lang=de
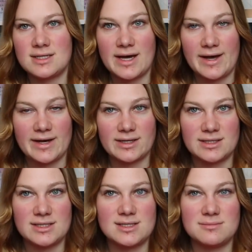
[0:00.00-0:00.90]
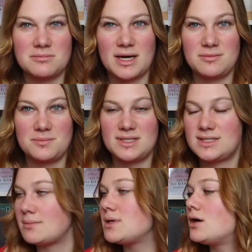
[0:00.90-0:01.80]
nach diesem Band bin ich
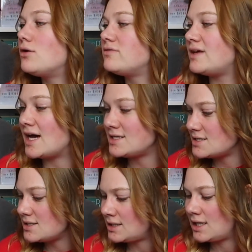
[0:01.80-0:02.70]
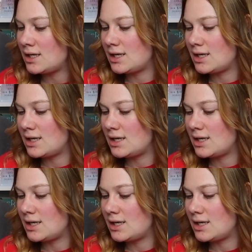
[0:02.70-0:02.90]
damit auch fertig.